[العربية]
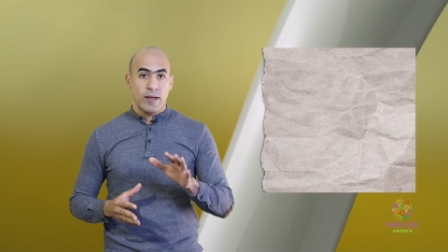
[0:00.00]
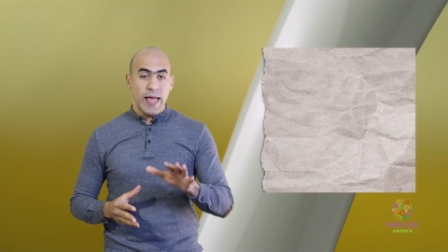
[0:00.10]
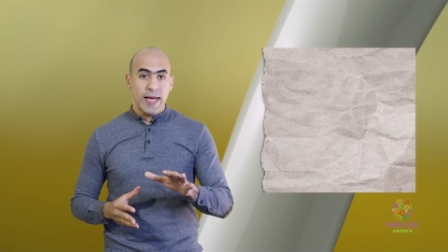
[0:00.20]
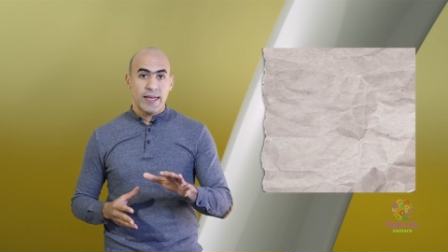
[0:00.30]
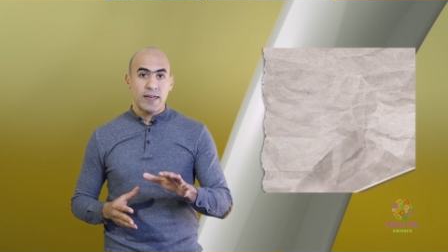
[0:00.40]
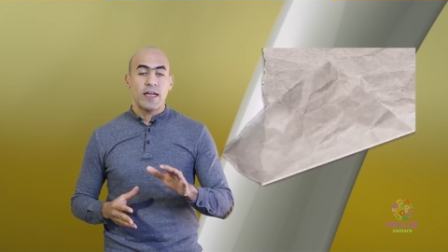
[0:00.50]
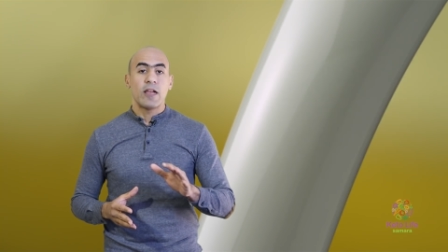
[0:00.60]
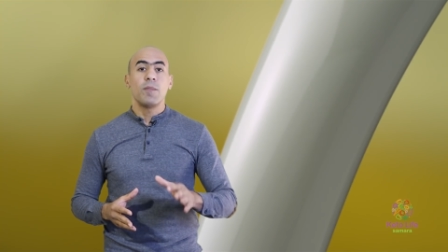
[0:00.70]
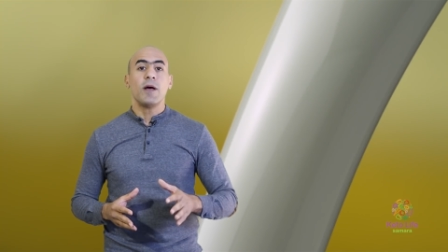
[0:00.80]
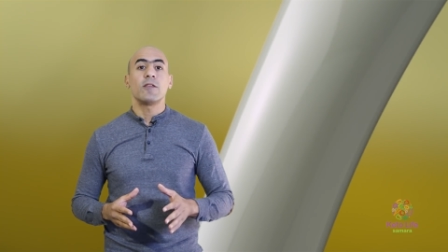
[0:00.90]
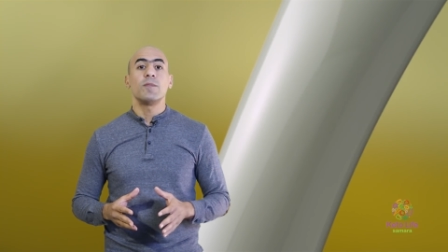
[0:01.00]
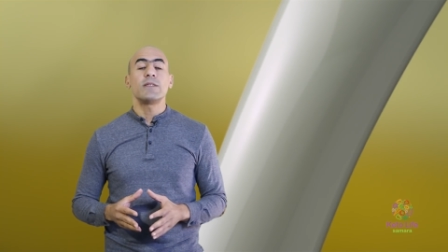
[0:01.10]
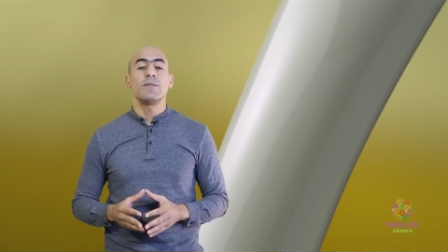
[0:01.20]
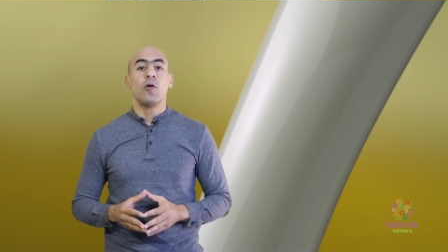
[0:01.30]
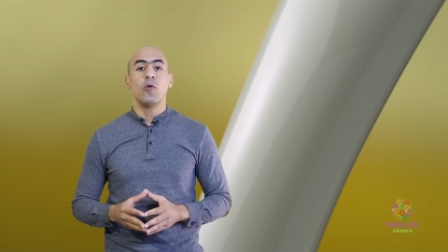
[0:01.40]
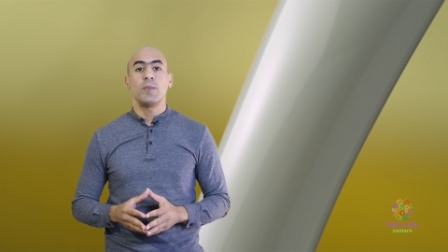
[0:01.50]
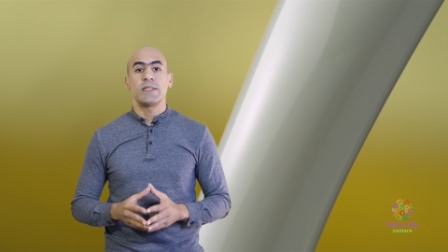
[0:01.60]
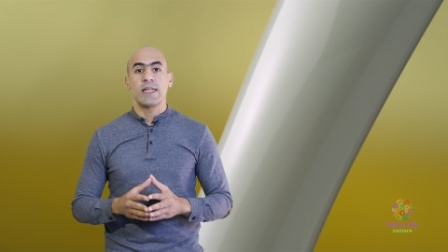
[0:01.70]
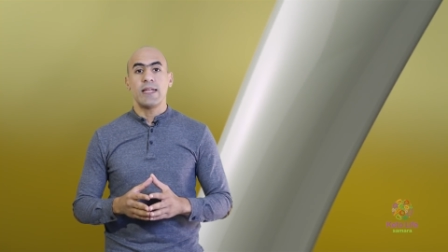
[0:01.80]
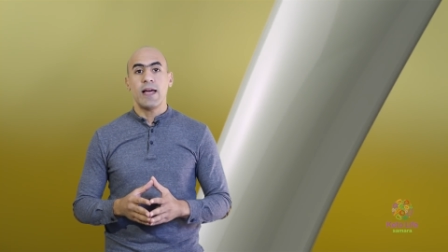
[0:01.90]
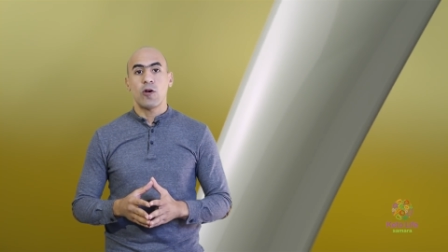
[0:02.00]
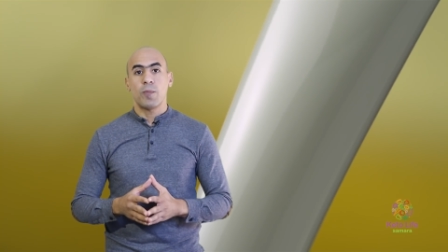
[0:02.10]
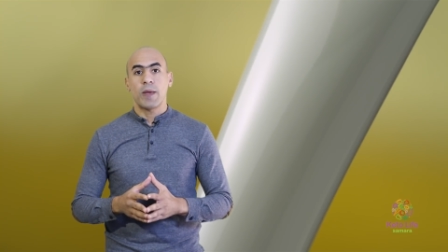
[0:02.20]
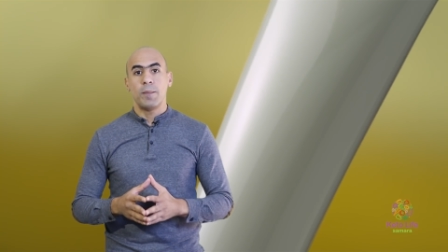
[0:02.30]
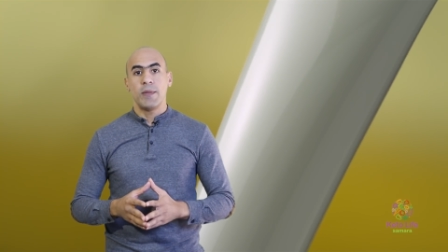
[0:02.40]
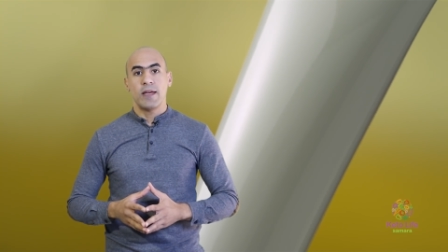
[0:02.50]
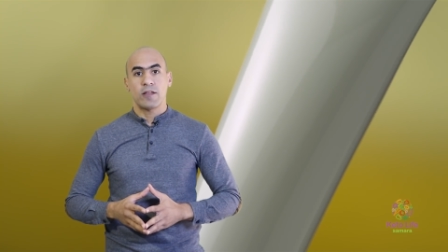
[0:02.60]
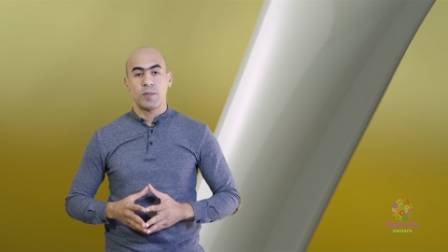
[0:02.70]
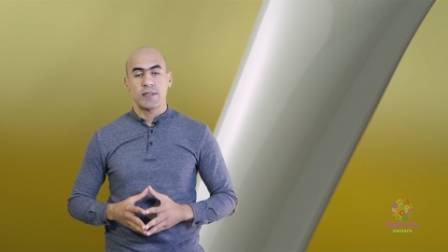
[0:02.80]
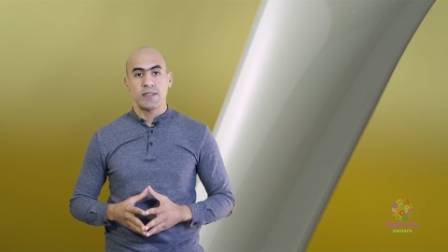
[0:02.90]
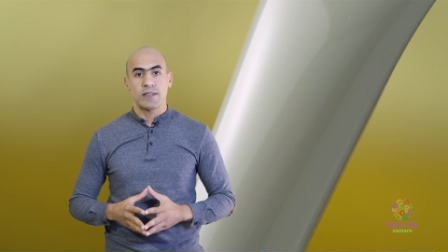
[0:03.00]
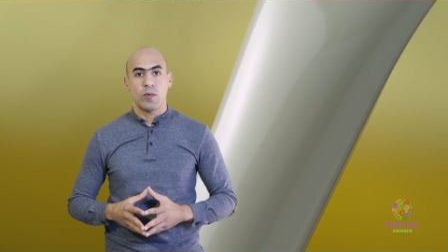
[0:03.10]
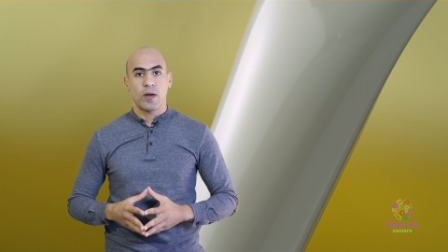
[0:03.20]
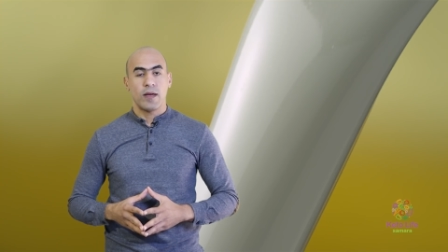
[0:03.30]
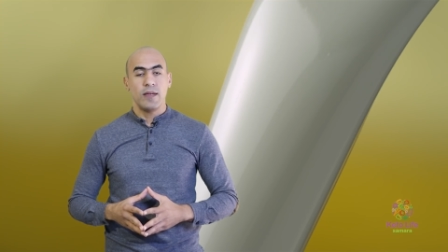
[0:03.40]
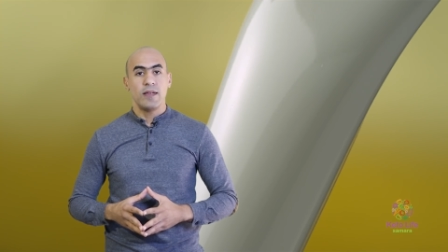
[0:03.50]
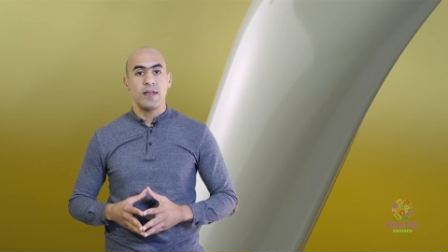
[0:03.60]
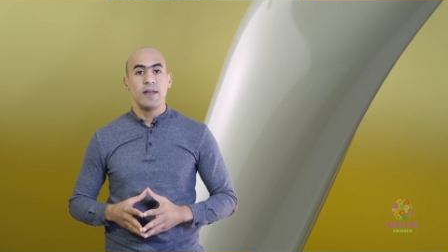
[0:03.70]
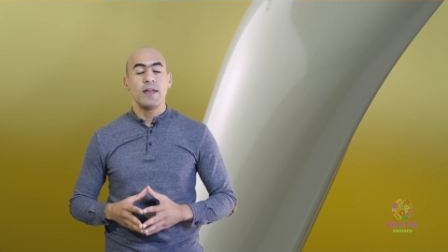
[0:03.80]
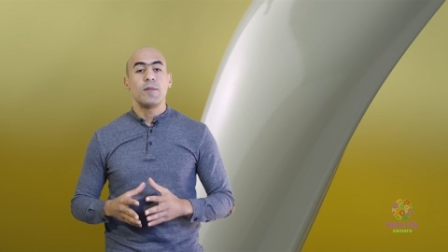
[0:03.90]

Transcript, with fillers: لكن البعض بيسمحوا باستهلاكه بكميات بسيطة وقليلة